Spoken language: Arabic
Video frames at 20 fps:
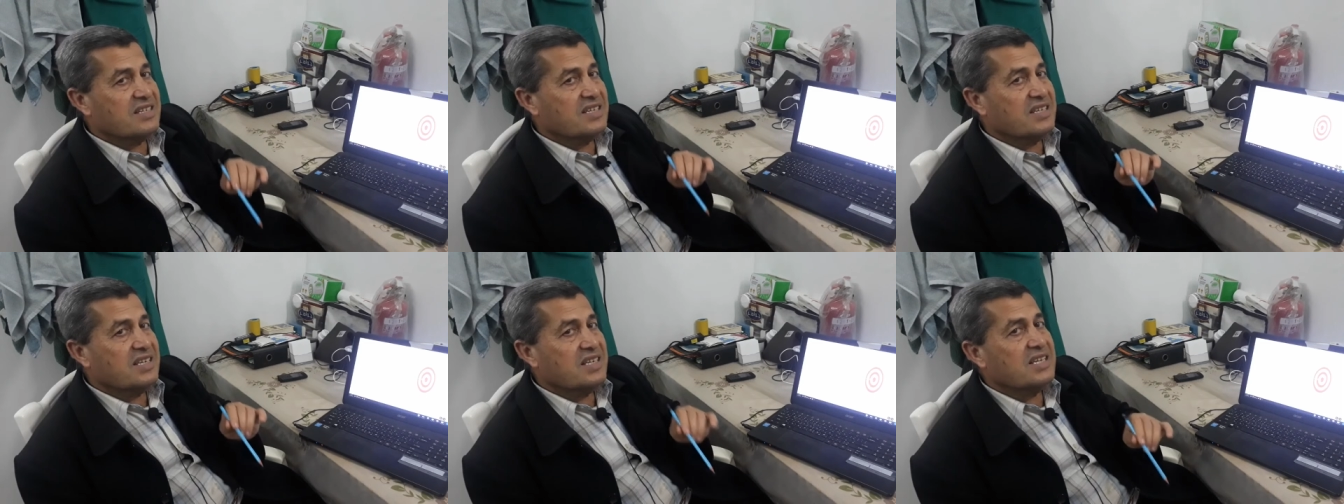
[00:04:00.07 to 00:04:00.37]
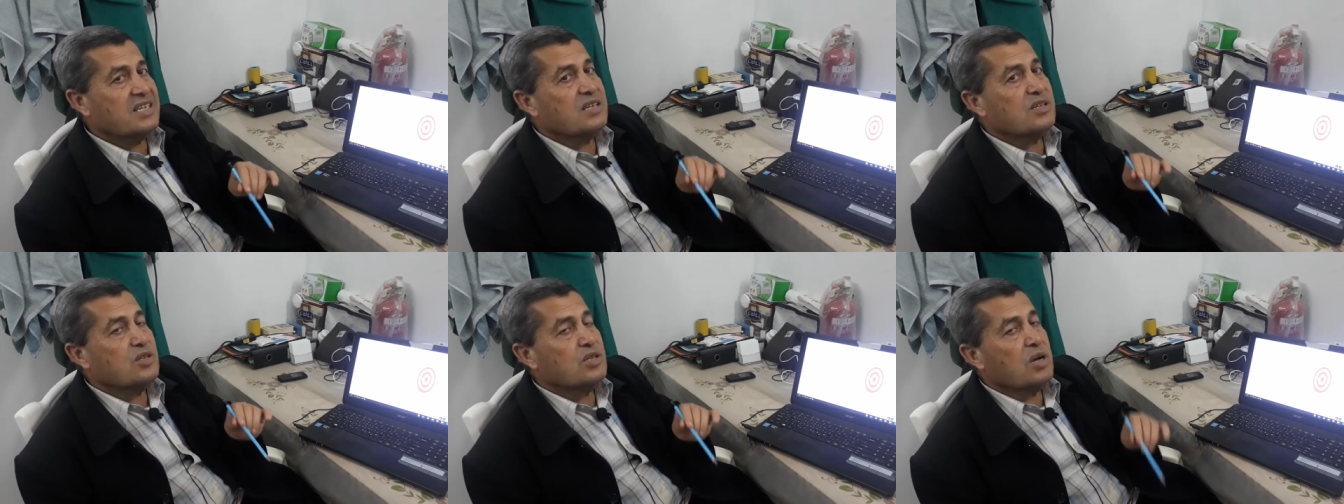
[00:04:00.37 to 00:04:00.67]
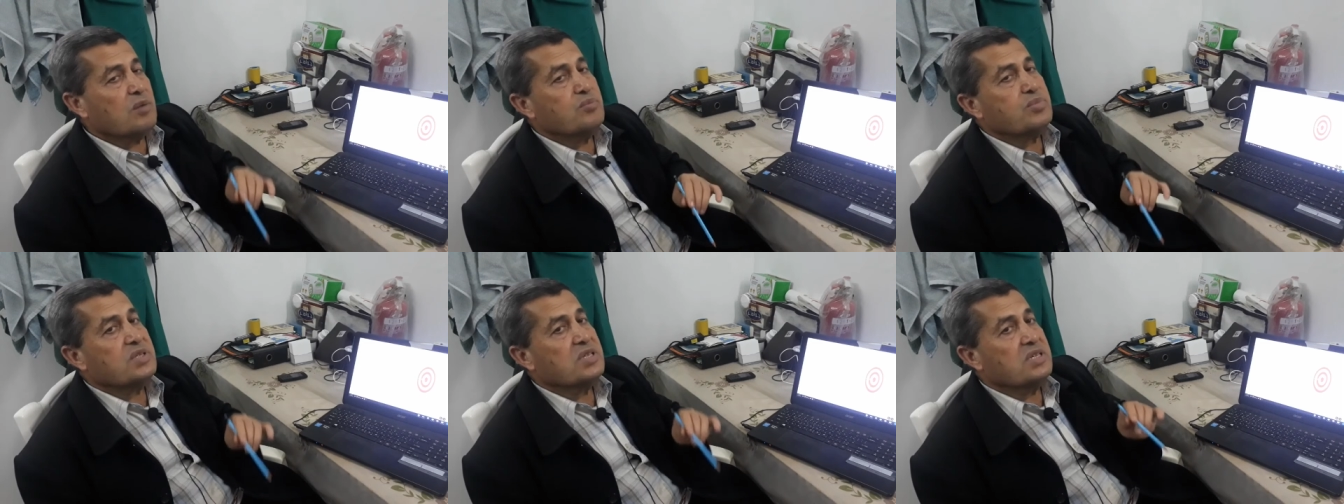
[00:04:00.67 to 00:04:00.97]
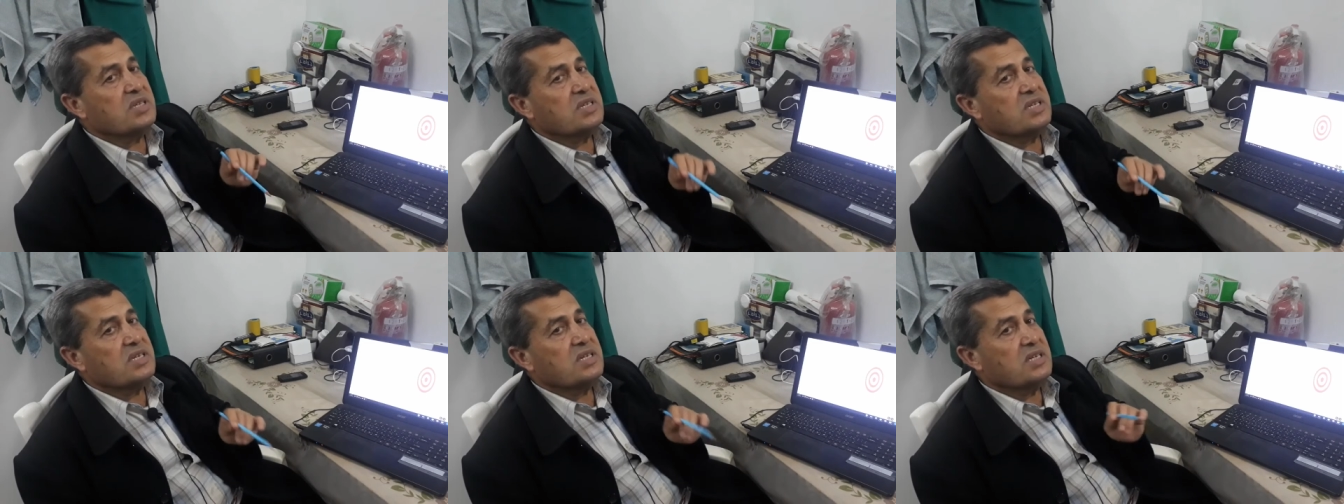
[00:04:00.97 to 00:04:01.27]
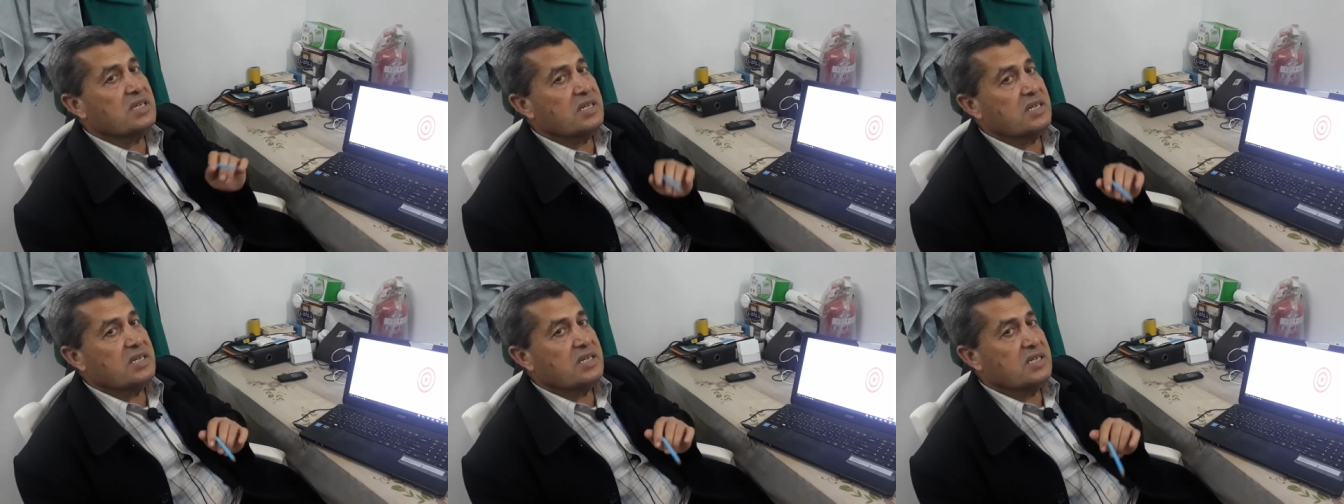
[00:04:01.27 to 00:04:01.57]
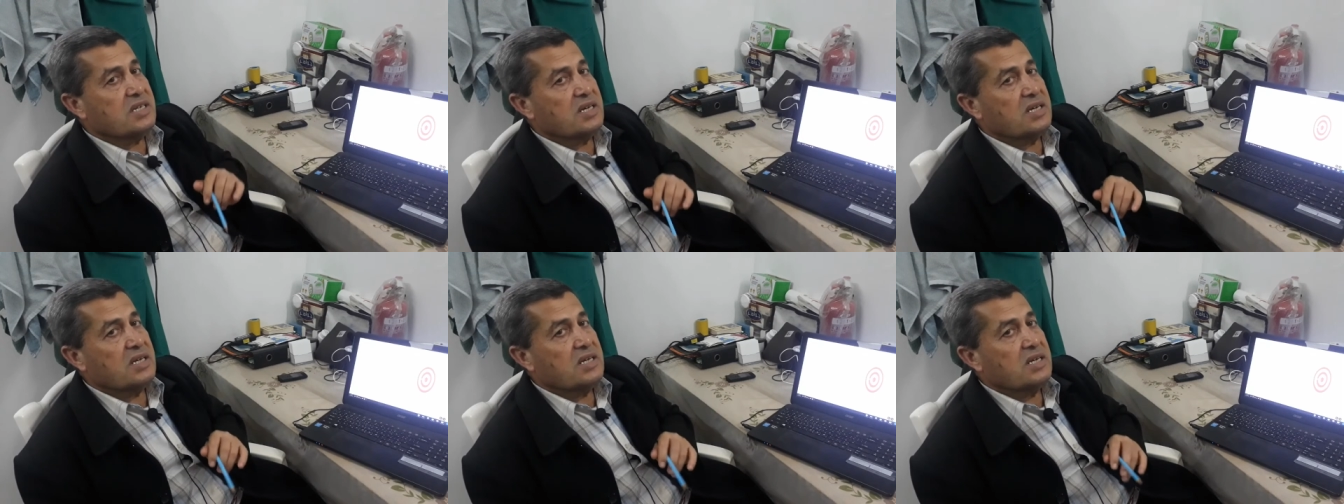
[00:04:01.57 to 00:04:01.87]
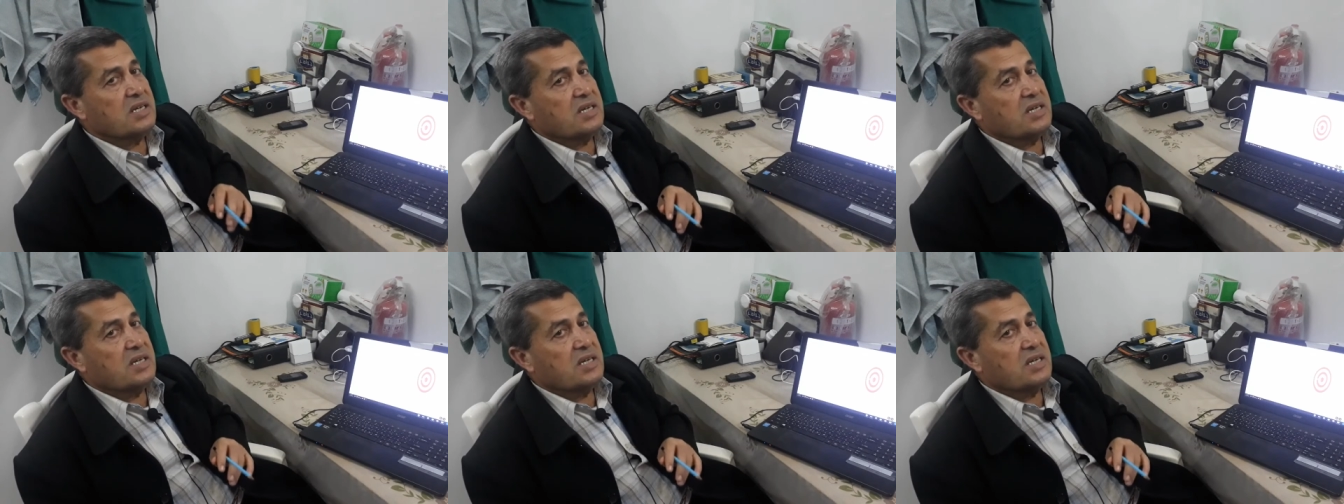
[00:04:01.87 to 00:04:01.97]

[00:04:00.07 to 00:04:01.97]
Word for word: اللي هي ضبط اللي هي